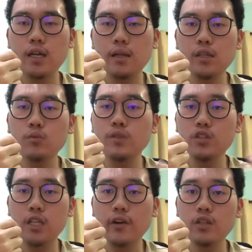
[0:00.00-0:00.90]
tumbuh
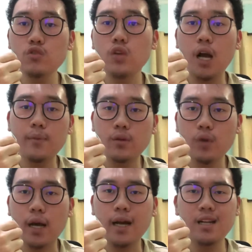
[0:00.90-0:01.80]
jerawat itu juga akan
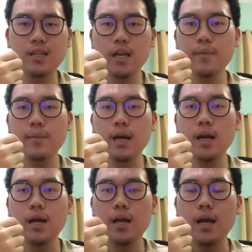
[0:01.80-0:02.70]
berkurang karena dia
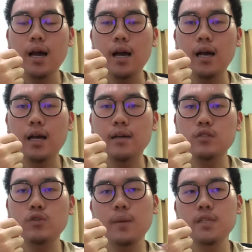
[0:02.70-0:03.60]
memang uh,
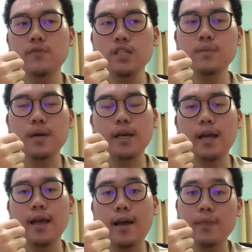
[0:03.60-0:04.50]
juga bersifat
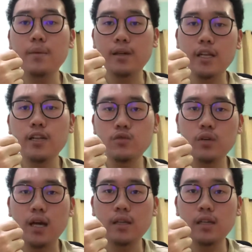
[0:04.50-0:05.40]
sebagai antibakteri
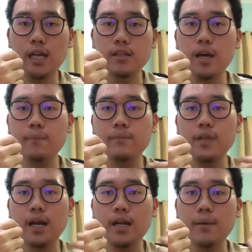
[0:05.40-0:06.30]
juga terhadap
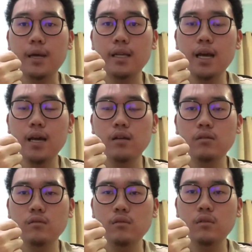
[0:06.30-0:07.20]
yang namanya
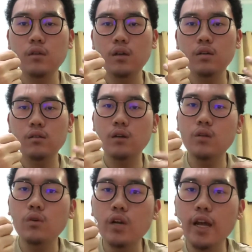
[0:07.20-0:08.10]

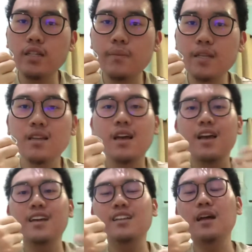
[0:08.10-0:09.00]
aduh kok ada SMS
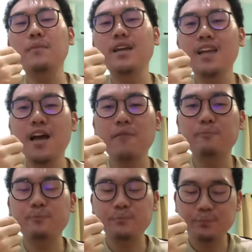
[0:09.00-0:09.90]
yang namanya
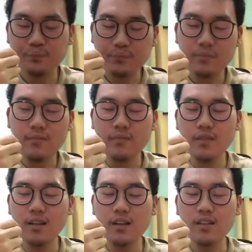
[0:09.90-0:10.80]

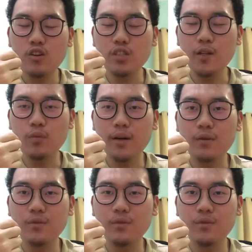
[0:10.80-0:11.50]
aduh, kok sampai lupa aku